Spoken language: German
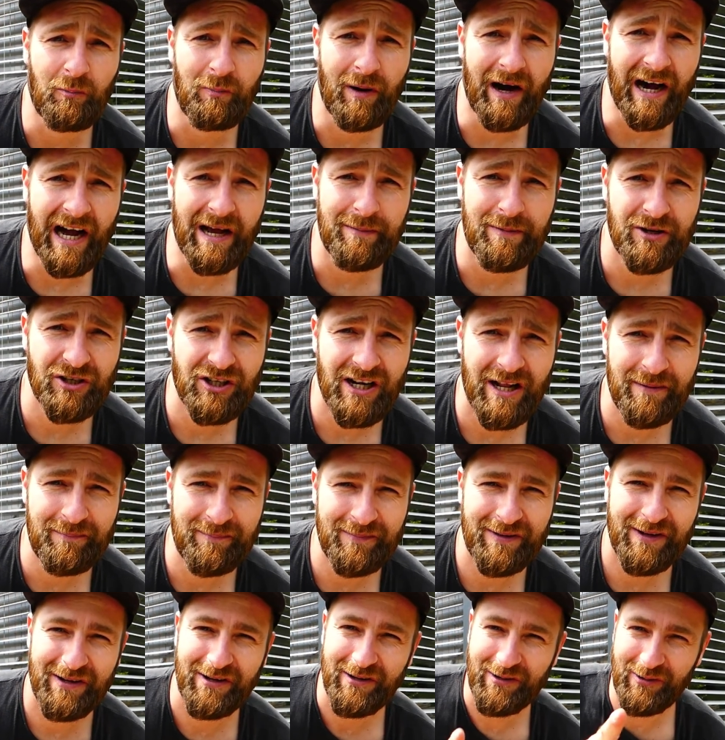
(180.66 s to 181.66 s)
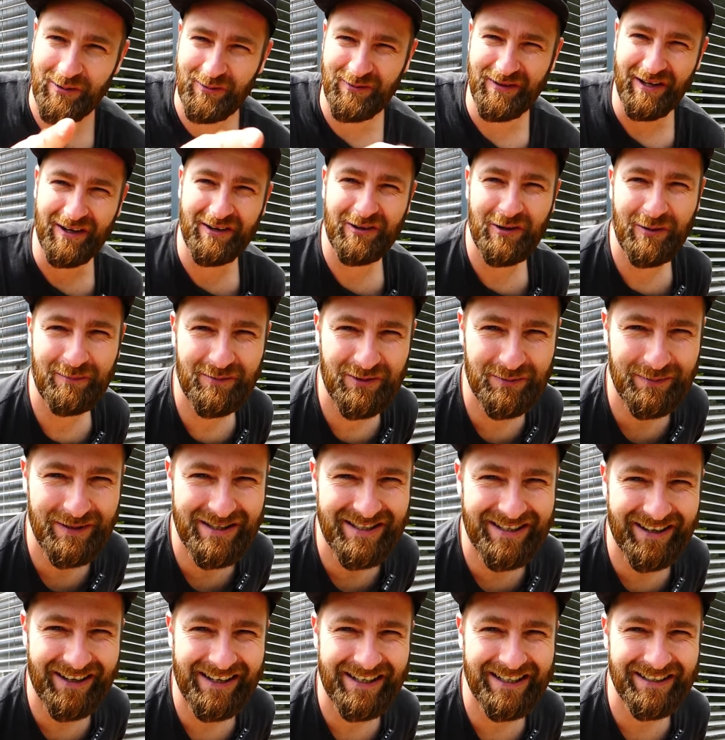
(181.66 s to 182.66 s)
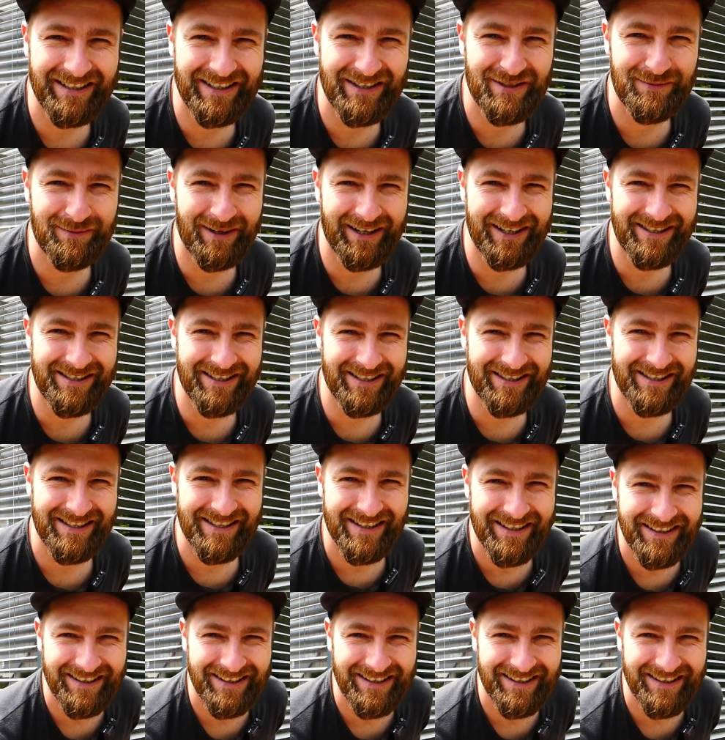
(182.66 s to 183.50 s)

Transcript: ein paar Eimer schleppen und dann kommt ein Spezialgerät zum Einsatz.